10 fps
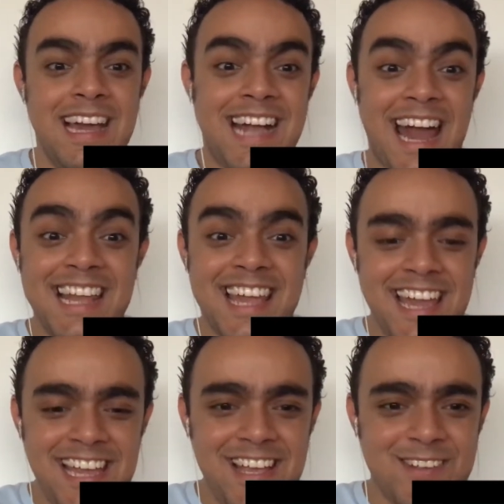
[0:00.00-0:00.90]
Cara, que
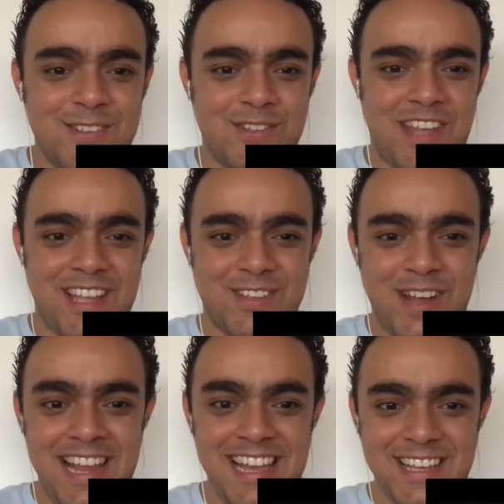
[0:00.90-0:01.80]
que é isso, gente?
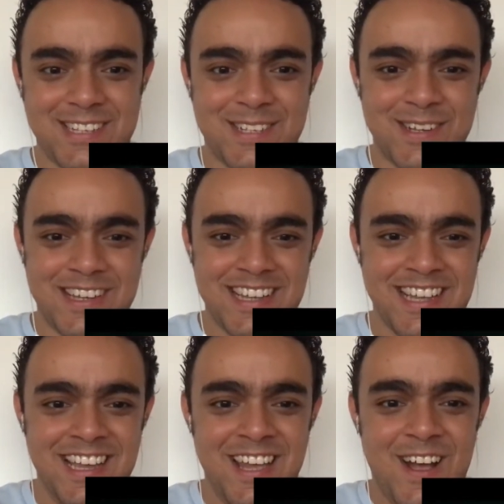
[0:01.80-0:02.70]
Olha isso.
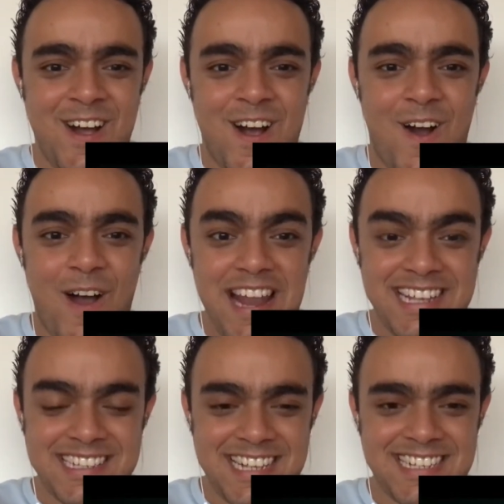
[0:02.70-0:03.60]
Olha
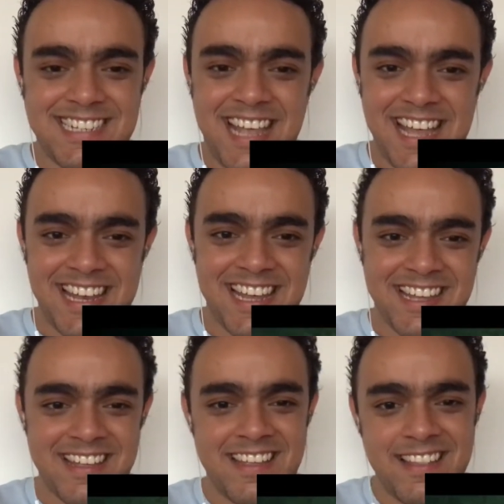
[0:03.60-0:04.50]
essa
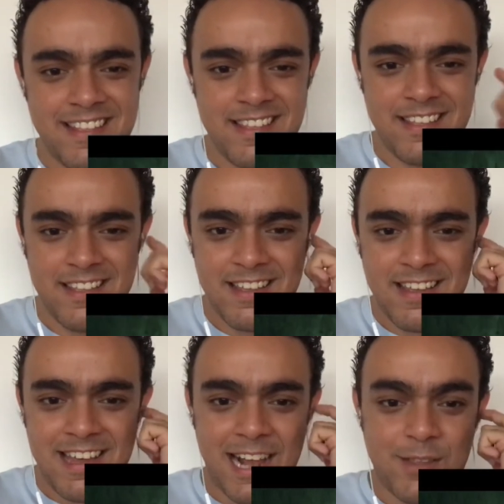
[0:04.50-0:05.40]
cena.
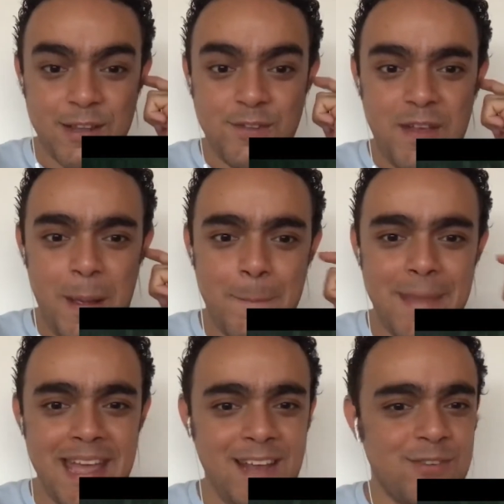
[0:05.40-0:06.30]
A toda de
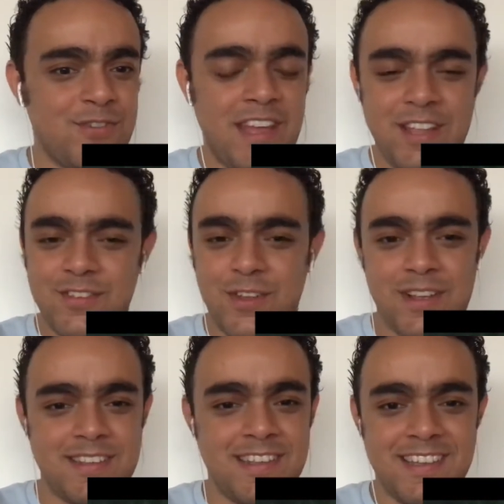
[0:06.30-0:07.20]
vermelho, gente,
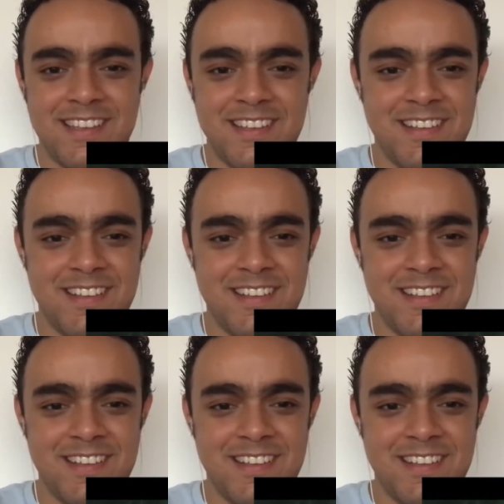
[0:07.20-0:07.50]
nossa.